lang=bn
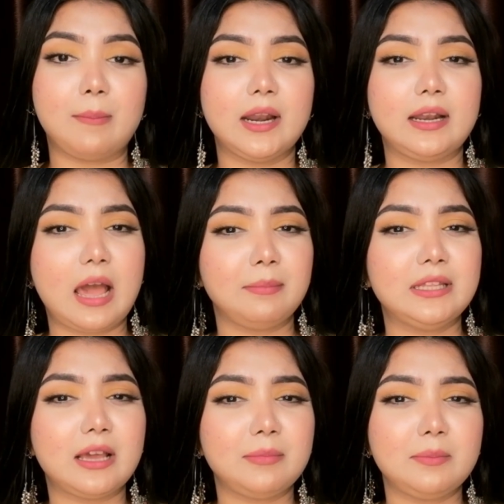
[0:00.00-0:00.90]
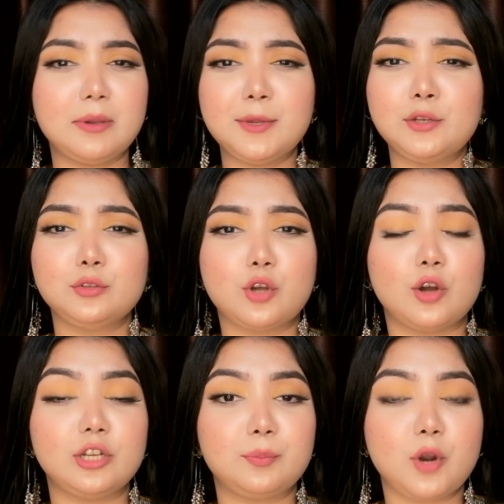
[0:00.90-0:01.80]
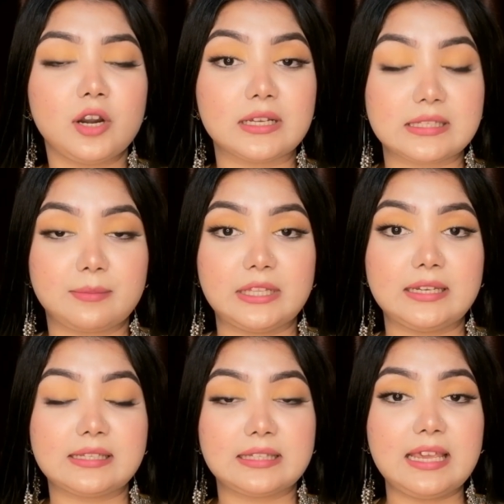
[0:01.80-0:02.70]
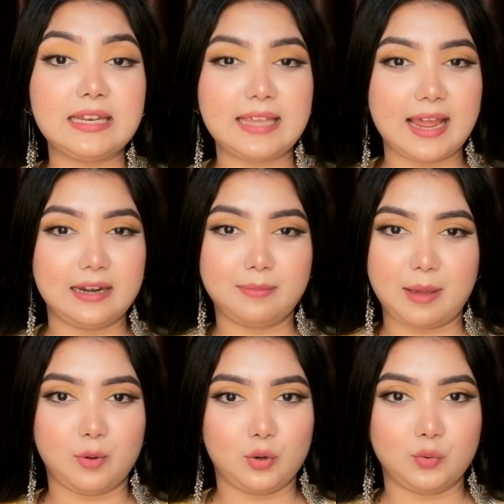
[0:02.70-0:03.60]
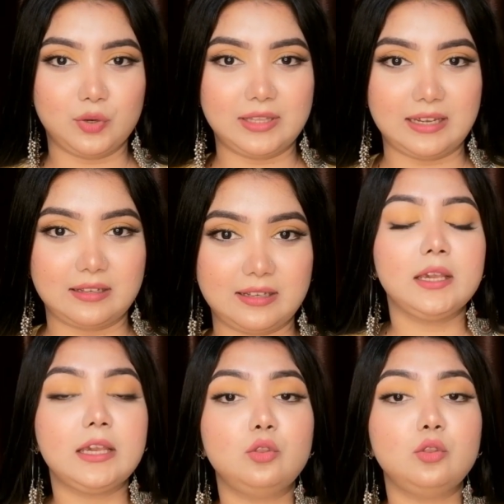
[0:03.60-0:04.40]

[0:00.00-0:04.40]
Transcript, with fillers: আমরা নামি দামি বিভিন্ন ধরনের প্রোডাক্টস আমাদের স্কিন কেয়ারে ব্যবহার করে থাকি